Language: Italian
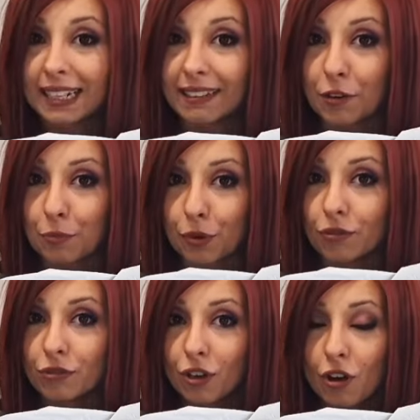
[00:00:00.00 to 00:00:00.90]
Cutter
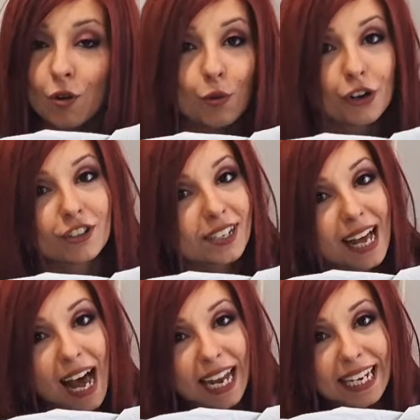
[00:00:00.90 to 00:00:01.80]
pronto,
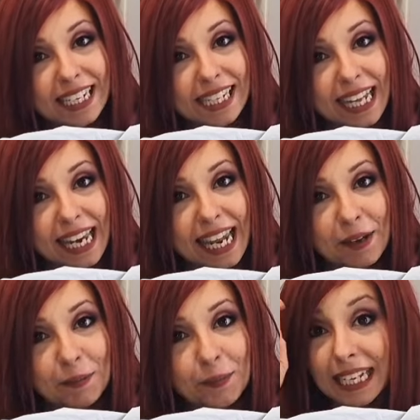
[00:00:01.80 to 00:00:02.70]
curiosità alle
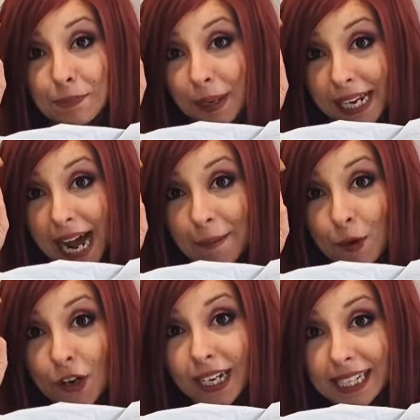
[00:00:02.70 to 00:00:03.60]
stelle e
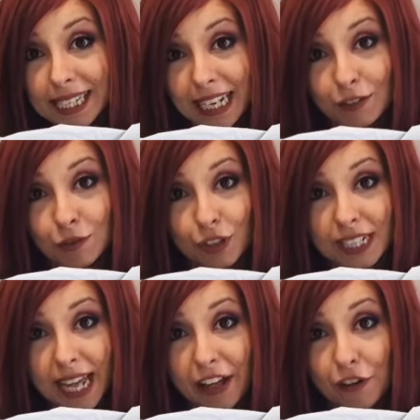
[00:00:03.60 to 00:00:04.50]
speriamo che sia
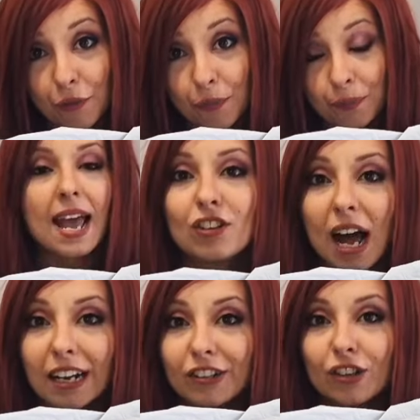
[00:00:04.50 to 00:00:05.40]
tutto intero. Se non
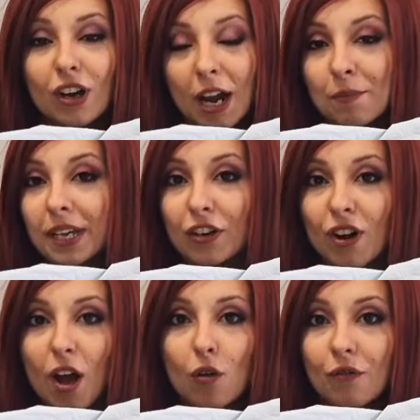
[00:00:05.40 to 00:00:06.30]
altro, almeno
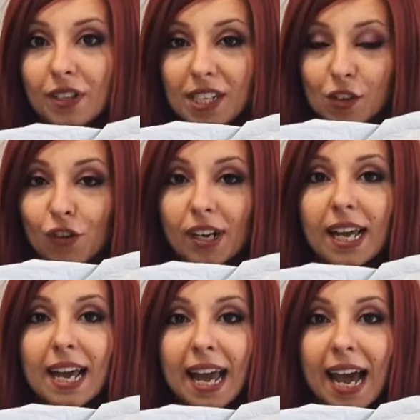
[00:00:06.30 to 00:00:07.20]
la
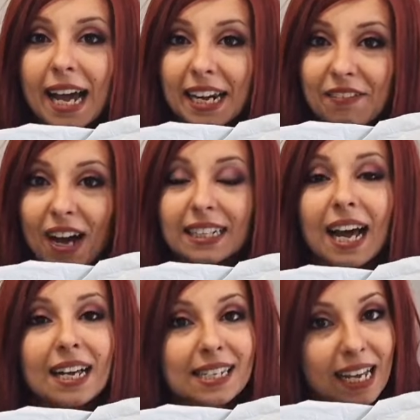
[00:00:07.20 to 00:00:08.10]
confezione è
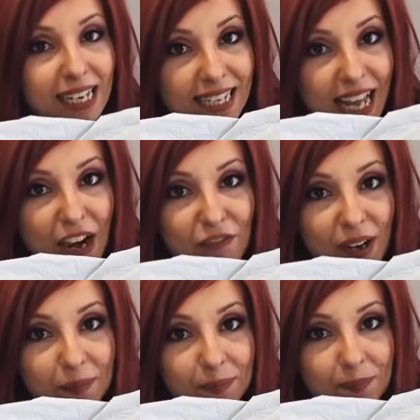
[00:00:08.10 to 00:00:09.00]
arrivata sana e
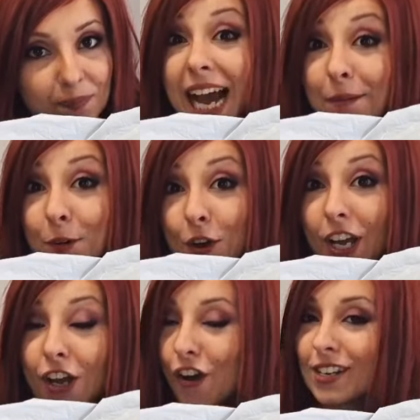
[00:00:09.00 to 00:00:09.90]
salva. Vediamo
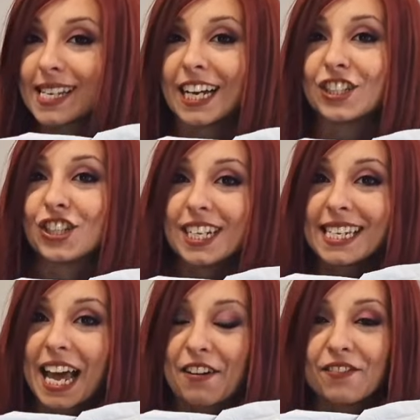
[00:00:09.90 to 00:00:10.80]
che cosa ci
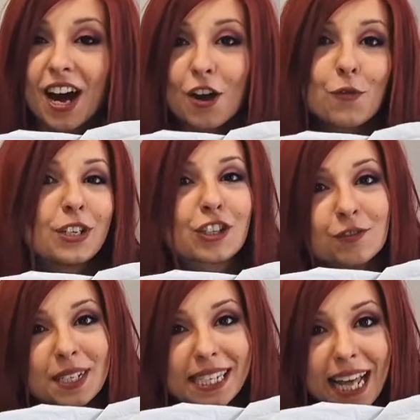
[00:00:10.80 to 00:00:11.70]
riserva
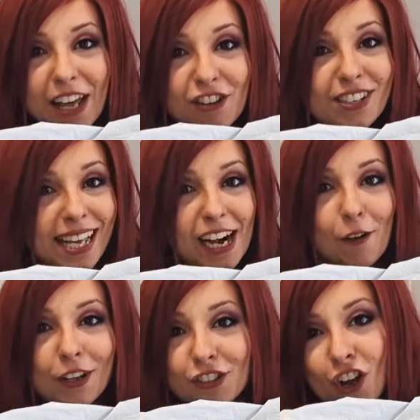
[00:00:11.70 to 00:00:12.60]
questo mistero. Sarà
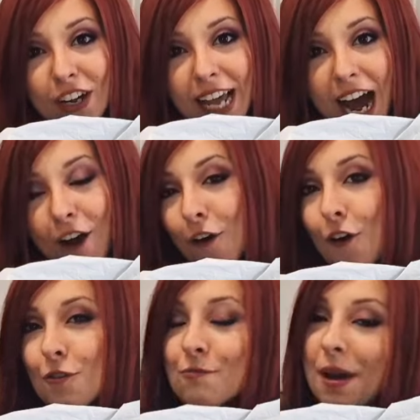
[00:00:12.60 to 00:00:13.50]
una gioia
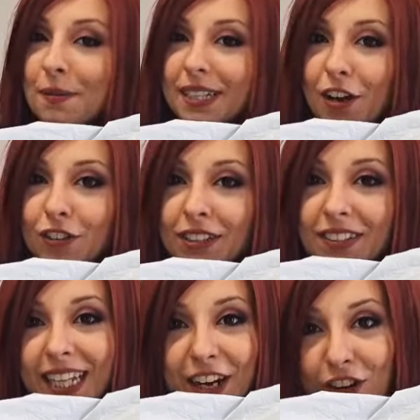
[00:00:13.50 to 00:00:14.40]
o un meme da
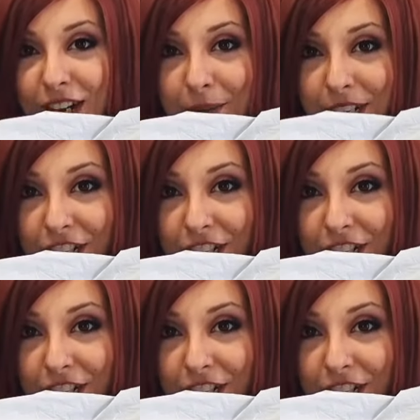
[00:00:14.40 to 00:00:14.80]
condividere con gli